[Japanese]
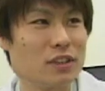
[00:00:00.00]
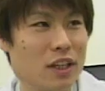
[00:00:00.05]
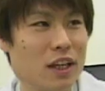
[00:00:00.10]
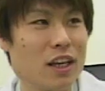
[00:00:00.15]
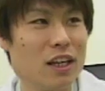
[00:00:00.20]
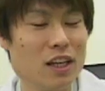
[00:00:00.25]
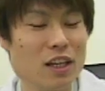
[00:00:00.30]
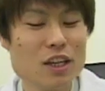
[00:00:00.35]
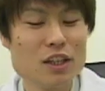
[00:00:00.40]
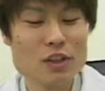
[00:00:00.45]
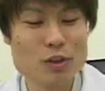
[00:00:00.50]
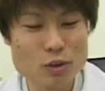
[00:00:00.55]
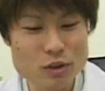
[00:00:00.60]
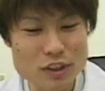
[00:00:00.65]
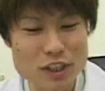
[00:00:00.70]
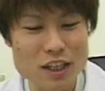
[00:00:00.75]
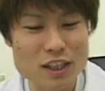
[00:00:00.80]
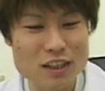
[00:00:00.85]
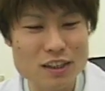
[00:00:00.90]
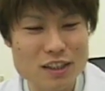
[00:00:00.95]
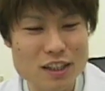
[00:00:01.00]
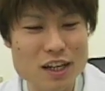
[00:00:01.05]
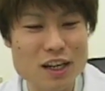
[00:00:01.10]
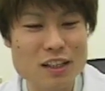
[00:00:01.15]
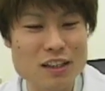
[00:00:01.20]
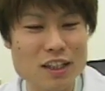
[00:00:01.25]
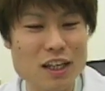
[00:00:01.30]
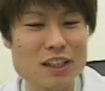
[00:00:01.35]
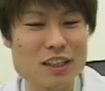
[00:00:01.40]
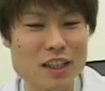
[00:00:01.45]
んで予選
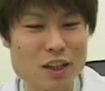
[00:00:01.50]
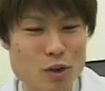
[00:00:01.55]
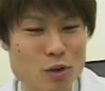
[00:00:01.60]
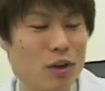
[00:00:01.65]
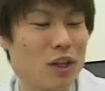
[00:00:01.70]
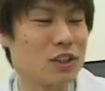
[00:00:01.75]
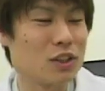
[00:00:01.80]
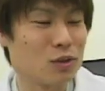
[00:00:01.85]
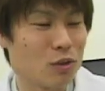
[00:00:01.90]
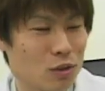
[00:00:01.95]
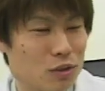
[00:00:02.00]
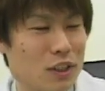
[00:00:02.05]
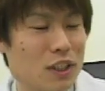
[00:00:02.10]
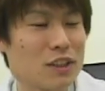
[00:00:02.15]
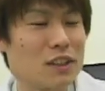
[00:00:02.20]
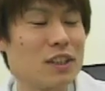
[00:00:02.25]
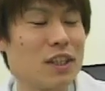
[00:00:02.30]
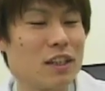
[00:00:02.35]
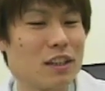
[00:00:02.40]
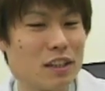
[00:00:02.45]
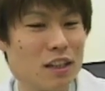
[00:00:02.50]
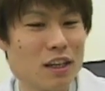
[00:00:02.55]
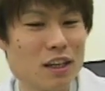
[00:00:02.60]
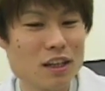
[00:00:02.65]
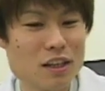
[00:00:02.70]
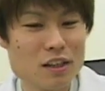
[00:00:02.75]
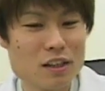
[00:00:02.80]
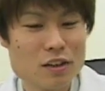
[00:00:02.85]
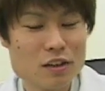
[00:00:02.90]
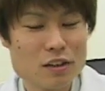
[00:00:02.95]
が大体5月6月にあって
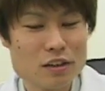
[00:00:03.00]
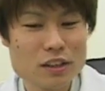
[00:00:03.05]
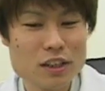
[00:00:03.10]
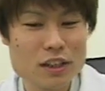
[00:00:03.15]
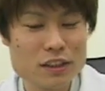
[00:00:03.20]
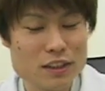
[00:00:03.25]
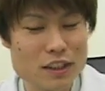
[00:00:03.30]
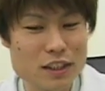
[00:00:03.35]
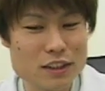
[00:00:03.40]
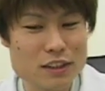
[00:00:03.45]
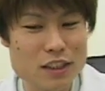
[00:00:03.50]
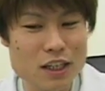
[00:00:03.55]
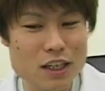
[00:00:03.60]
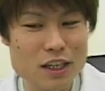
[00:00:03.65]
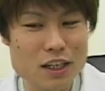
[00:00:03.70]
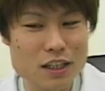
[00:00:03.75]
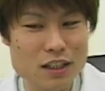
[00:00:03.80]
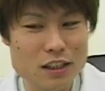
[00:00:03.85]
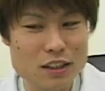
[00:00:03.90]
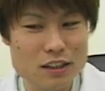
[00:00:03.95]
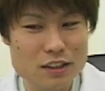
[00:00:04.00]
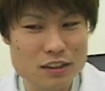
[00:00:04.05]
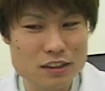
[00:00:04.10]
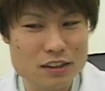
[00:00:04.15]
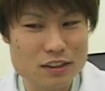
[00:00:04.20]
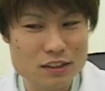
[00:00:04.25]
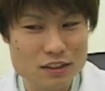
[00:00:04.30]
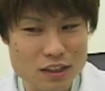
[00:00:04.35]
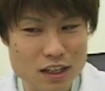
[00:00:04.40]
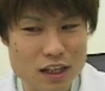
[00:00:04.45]
で全社
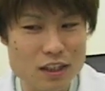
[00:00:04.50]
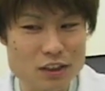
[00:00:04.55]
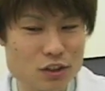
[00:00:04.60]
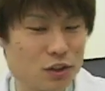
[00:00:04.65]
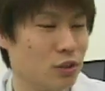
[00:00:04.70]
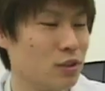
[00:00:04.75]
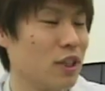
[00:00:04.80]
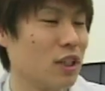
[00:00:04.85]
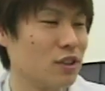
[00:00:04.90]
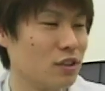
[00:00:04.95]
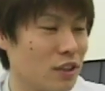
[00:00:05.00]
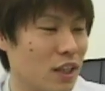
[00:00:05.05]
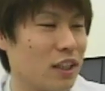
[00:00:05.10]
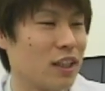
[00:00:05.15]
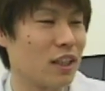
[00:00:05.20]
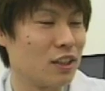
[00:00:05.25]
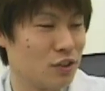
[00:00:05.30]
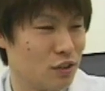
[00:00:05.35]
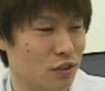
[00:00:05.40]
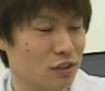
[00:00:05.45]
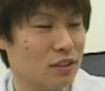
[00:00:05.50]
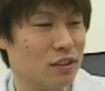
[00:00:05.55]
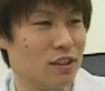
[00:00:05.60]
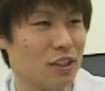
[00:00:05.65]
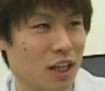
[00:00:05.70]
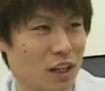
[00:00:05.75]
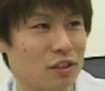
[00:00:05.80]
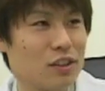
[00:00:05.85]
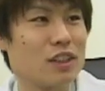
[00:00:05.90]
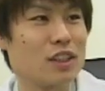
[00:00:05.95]
が10月ぐらい
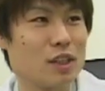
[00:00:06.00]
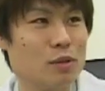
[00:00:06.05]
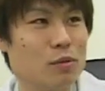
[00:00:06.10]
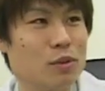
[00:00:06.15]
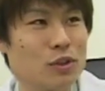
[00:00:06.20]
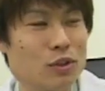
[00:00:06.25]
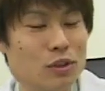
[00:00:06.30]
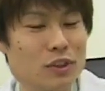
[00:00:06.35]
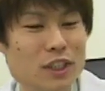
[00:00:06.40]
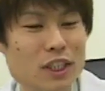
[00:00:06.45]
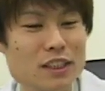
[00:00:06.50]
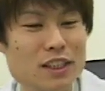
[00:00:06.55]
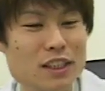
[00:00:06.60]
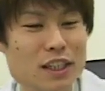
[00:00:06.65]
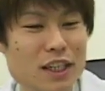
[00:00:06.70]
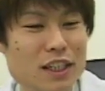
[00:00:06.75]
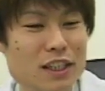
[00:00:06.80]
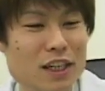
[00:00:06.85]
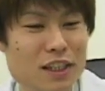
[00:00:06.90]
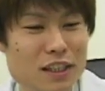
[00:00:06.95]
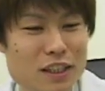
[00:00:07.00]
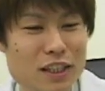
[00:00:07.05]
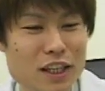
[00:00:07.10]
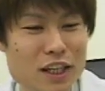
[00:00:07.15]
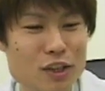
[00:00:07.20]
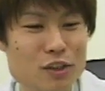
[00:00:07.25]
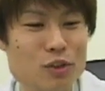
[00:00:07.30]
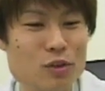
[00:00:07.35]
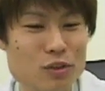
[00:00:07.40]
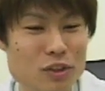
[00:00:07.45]
あるんですけどもその全社大会に出
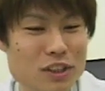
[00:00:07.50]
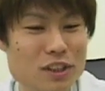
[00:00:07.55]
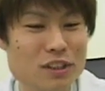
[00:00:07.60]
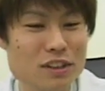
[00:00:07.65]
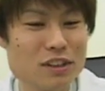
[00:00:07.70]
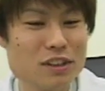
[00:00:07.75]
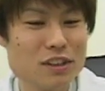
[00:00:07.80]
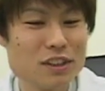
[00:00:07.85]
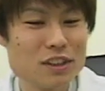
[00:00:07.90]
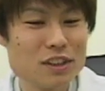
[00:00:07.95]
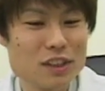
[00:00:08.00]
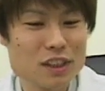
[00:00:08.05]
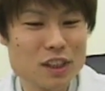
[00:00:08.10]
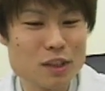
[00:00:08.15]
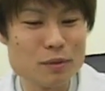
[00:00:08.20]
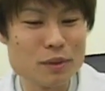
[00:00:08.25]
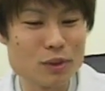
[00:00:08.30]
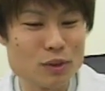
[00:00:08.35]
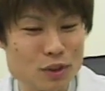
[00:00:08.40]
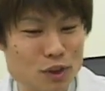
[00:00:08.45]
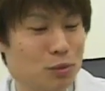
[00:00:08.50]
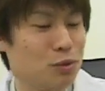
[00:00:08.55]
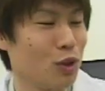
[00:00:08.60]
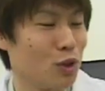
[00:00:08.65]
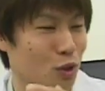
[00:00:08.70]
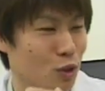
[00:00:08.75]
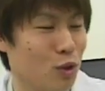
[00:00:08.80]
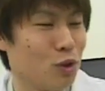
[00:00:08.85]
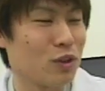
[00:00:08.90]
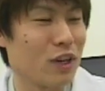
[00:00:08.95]
れるように日々の自分の
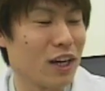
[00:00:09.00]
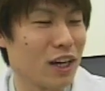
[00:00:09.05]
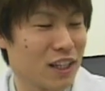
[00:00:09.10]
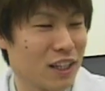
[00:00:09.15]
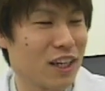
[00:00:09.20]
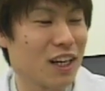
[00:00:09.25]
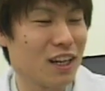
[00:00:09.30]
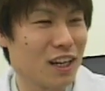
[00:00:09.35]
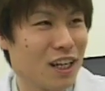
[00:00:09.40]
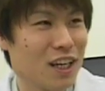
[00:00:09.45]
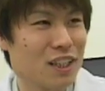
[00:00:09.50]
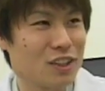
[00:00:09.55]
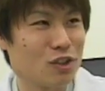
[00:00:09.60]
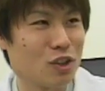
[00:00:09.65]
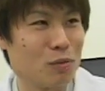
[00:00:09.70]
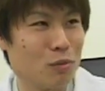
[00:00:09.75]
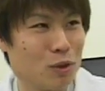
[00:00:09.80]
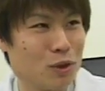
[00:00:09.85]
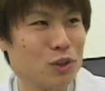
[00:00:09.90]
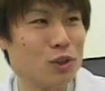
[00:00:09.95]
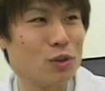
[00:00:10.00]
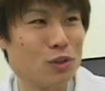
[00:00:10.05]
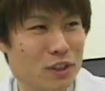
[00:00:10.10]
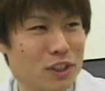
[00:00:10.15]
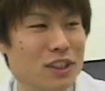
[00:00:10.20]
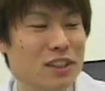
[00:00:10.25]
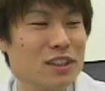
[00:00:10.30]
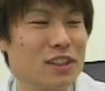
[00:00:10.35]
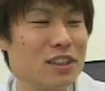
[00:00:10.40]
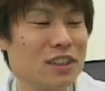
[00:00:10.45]
能力を上げながらその目標
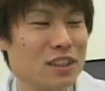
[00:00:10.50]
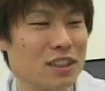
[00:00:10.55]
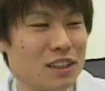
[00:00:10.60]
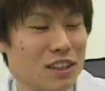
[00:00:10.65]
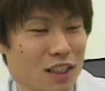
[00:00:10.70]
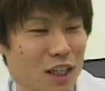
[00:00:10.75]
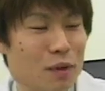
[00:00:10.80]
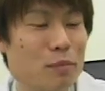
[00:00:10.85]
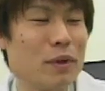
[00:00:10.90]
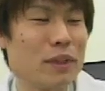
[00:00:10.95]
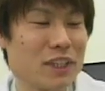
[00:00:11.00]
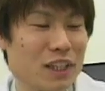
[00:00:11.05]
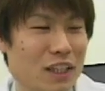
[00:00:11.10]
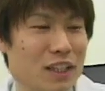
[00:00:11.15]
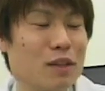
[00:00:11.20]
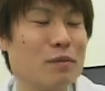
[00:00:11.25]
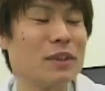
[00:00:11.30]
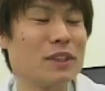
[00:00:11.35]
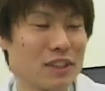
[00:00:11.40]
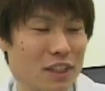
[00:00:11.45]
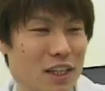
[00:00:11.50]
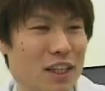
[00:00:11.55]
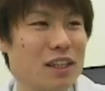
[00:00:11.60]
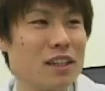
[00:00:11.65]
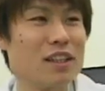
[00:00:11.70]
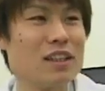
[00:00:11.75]
に頑張ってやってますね